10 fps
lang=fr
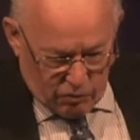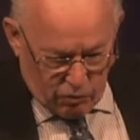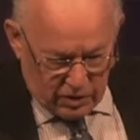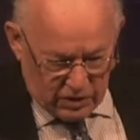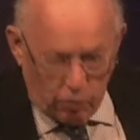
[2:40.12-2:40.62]

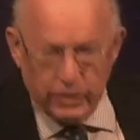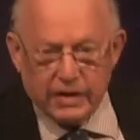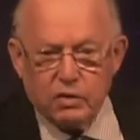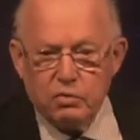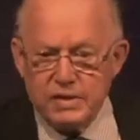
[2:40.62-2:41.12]
nous étions des
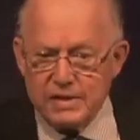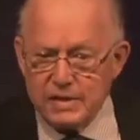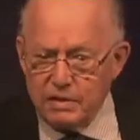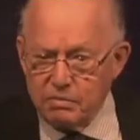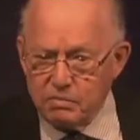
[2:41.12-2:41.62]

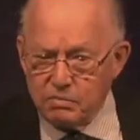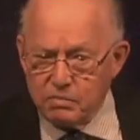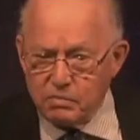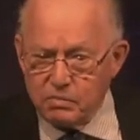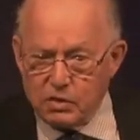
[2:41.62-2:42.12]
colonisés.
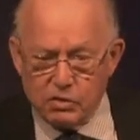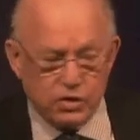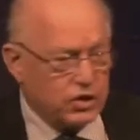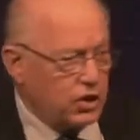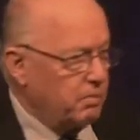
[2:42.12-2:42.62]
Quand on
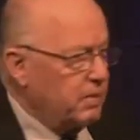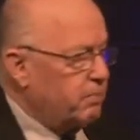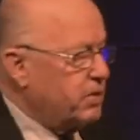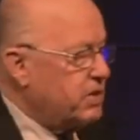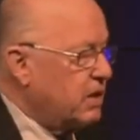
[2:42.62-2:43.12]
dit ça à mes
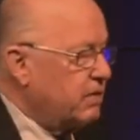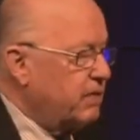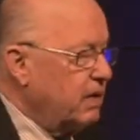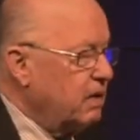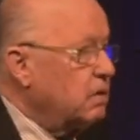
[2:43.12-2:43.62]

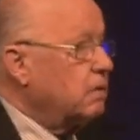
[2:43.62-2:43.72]
petits-enfants,